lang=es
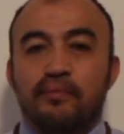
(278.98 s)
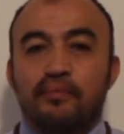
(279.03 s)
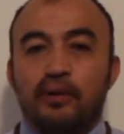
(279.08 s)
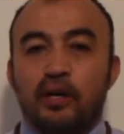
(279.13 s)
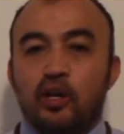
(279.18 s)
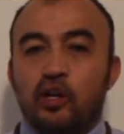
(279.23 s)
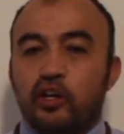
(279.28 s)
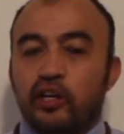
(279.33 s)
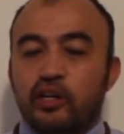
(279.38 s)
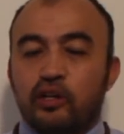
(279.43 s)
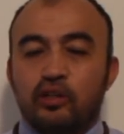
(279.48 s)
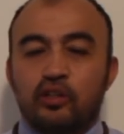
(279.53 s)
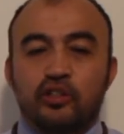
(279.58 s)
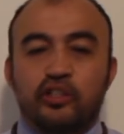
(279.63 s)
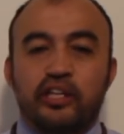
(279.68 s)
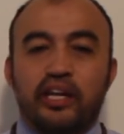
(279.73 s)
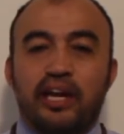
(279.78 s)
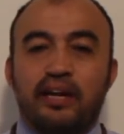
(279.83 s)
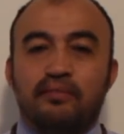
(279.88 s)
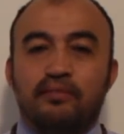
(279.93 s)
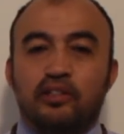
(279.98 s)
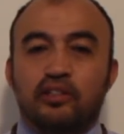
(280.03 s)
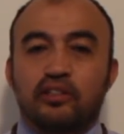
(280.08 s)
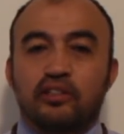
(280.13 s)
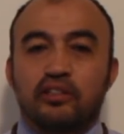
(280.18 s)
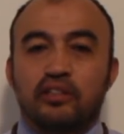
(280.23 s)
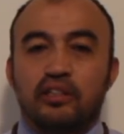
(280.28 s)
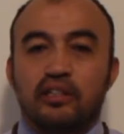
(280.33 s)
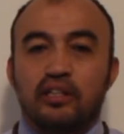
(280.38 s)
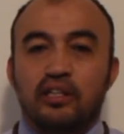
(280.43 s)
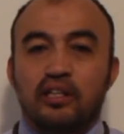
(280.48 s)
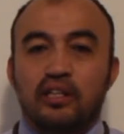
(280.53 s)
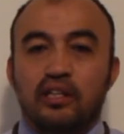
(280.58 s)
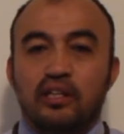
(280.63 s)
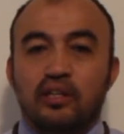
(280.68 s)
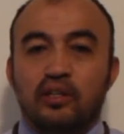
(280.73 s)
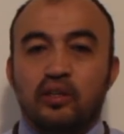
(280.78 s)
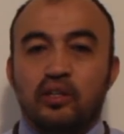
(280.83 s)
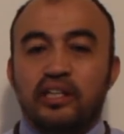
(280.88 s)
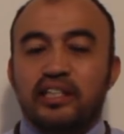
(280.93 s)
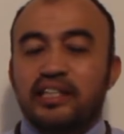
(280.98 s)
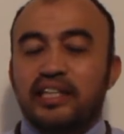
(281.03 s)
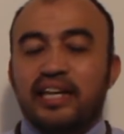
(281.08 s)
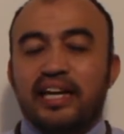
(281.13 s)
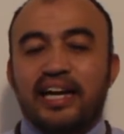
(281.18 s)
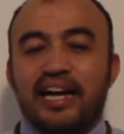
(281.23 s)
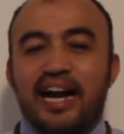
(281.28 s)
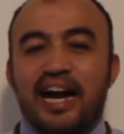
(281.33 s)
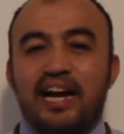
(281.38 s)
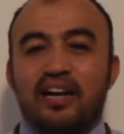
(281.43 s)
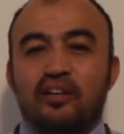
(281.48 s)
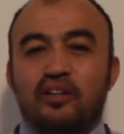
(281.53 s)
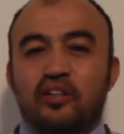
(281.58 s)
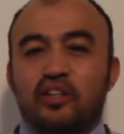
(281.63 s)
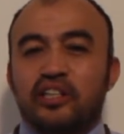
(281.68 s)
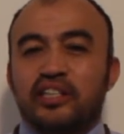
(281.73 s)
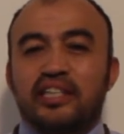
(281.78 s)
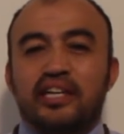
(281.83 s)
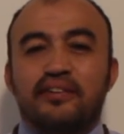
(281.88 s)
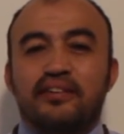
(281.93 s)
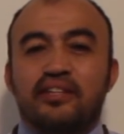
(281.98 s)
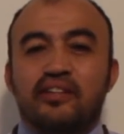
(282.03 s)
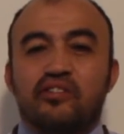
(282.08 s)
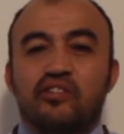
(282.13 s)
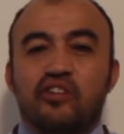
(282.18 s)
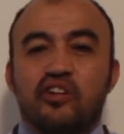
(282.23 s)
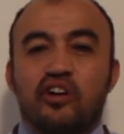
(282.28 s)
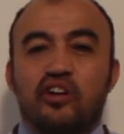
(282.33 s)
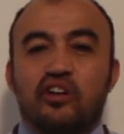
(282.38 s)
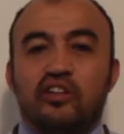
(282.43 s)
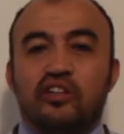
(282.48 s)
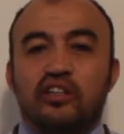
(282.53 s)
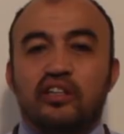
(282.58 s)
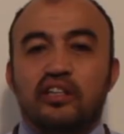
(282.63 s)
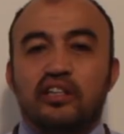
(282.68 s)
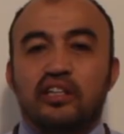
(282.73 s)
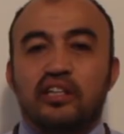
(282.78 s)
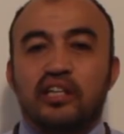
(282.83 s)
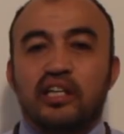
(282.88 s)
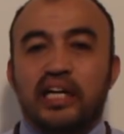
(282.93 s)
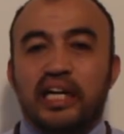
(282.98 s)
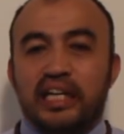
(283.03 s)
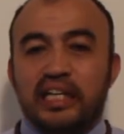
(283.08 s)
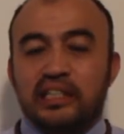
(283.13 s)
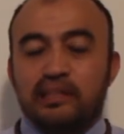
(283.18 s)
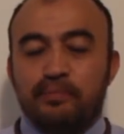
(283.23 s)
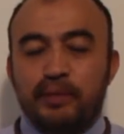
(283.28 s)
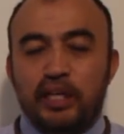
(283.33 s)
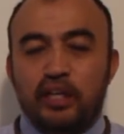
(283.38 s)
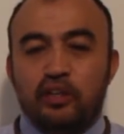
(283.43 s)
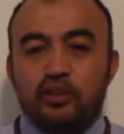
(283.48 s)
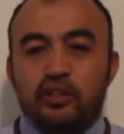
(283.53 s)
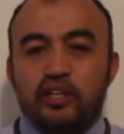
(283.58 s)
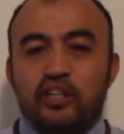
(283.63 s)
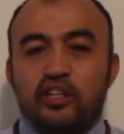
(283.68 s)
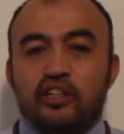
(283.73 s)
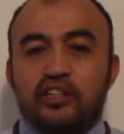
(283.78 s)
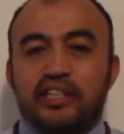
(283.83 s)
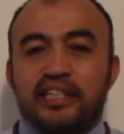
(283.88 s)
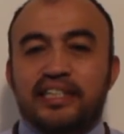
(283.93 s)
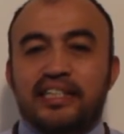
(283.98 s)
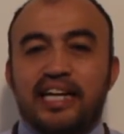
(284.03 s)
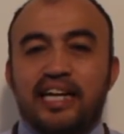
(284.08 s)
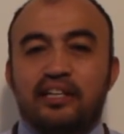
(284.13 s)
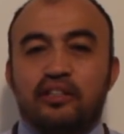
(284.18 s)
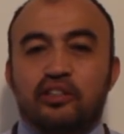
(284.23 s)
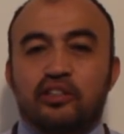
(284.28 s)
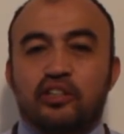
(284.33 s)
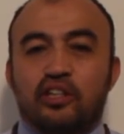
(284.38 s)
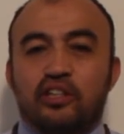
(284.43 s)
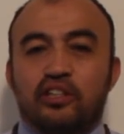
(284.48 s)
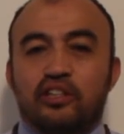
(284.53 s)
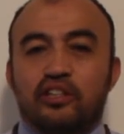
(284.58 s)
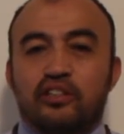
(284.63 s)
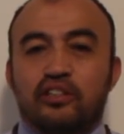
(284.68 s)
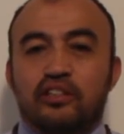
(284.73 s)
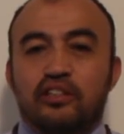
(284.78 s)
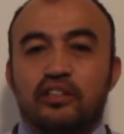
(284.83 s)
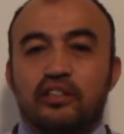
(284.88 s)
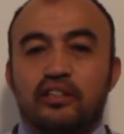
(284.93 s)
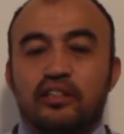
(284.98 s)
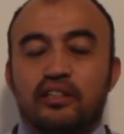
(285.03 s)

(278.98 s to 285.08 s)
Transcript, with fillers: pero lo reconoceremos con ese regalo, con esa bendición, el Espíritu de Dios que está en nosotros